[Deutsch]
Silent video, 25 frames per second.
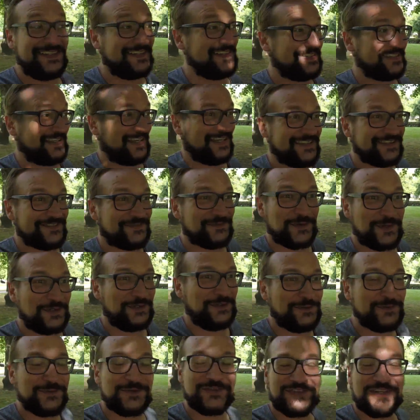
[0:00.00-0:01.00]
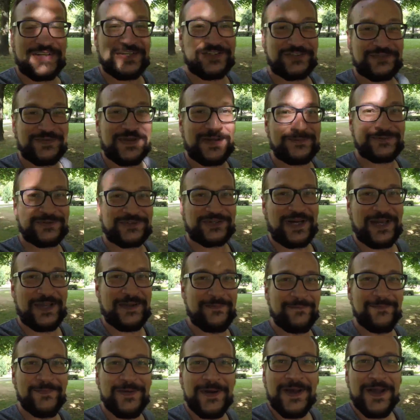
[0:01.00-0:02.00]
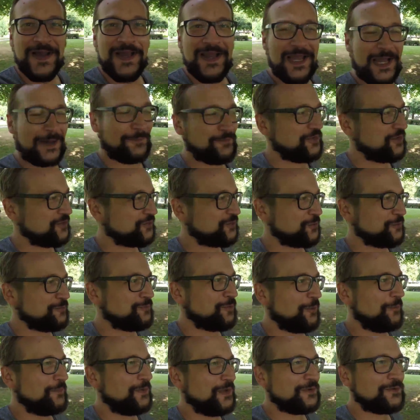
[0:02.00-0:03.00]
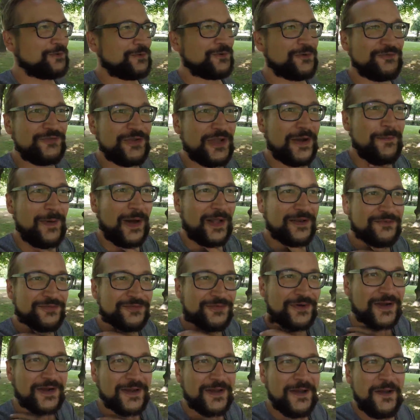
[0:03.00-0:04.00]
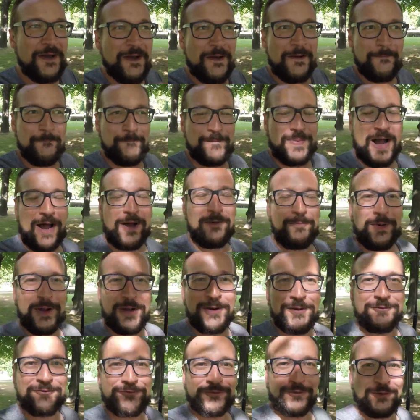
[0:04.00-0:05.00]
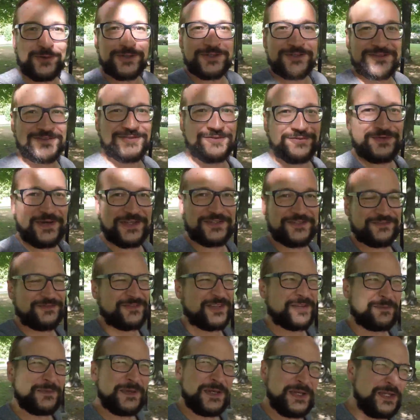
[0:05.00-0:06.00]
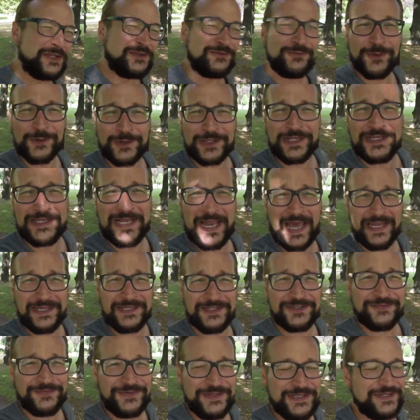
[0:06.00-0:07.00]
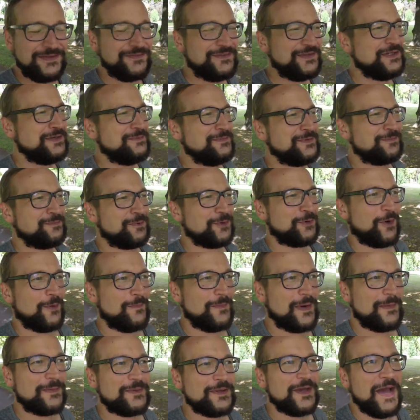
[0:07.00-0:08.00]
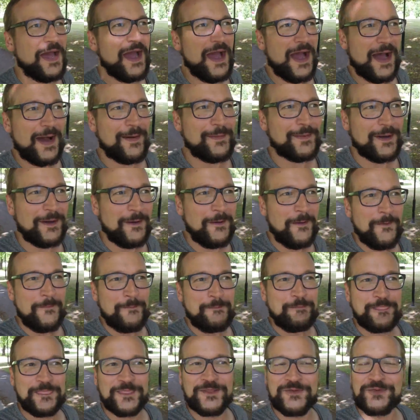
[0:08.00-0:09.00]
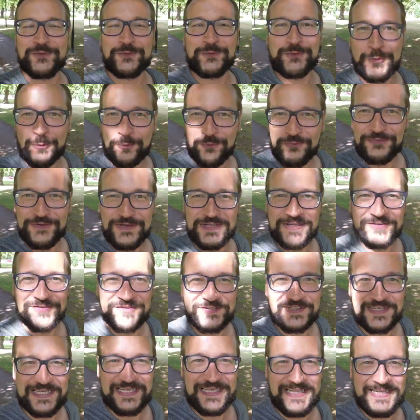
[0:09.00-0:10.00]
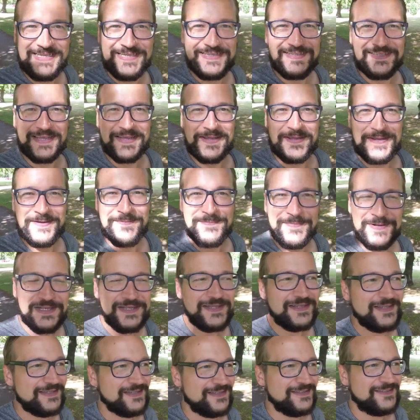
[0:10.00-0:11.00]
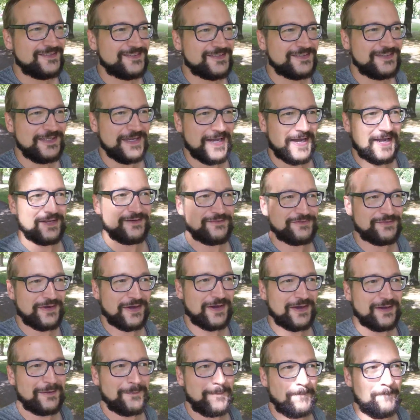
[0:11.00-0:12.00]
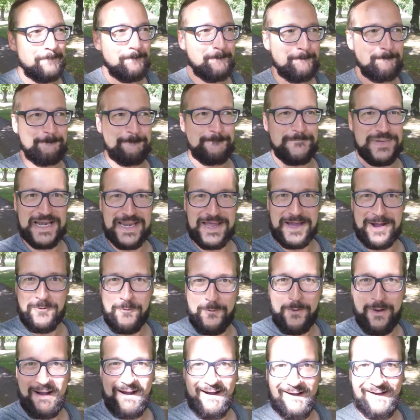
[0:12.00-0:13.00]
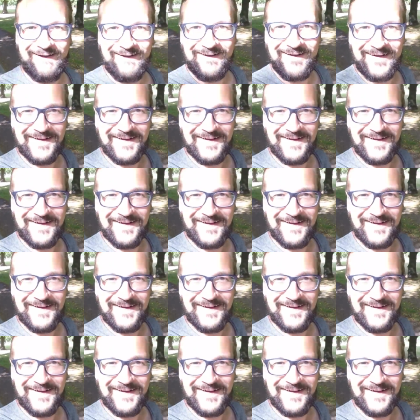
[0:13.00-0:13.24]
Ich kann es wirklich nur sehr schwer beschreiben. Ich habe es ja schon probiert, irgendwie am Anfang ein paar Mal in Worte zu fassen, was mir nicht wirklich leicht fiel, wie ihr mitbekommen habt. Aber so doof wie das klingt, der Himmel ist hier einfach blauer.